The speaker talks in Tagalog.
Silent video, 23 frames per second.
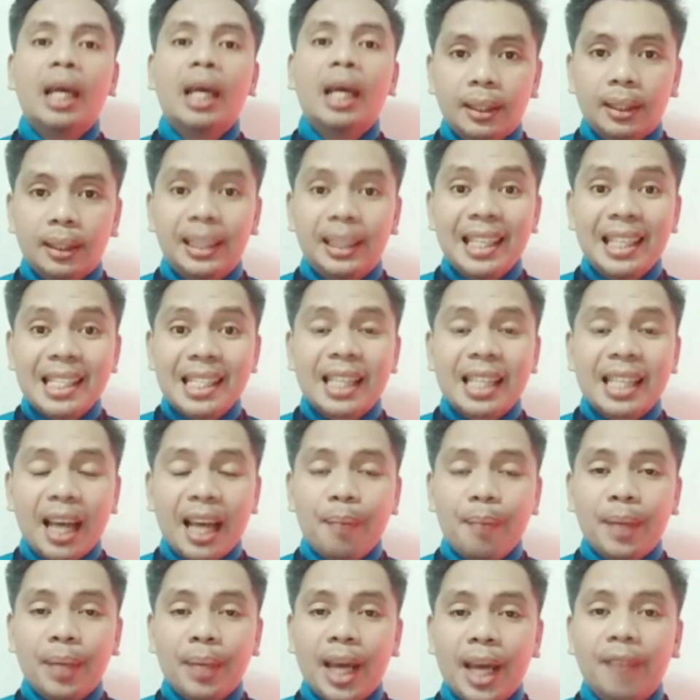this
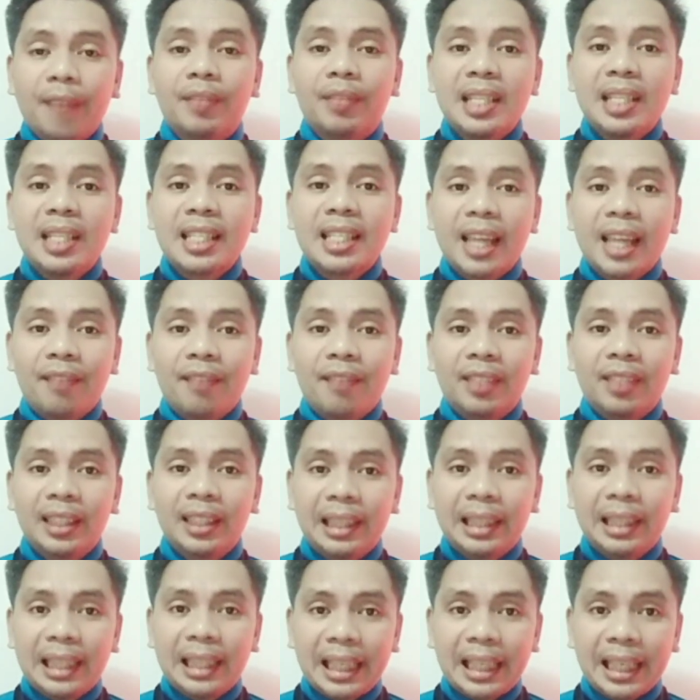coming April
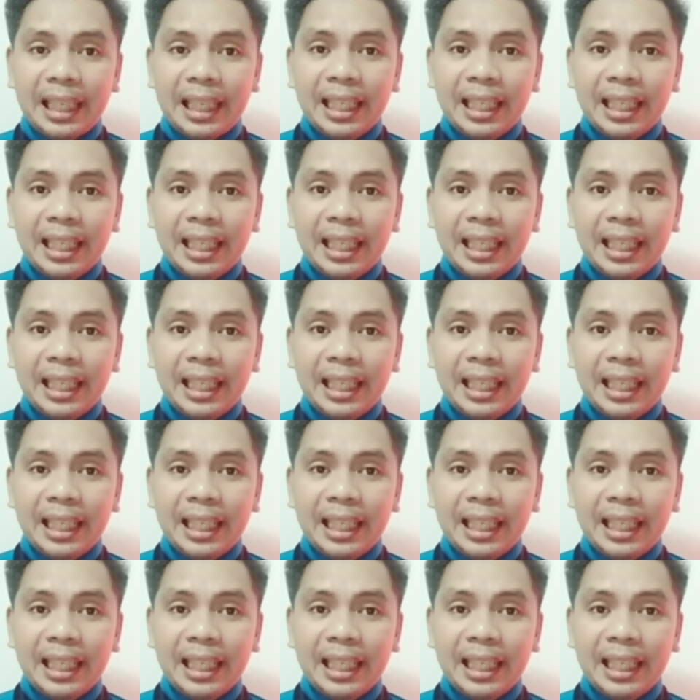17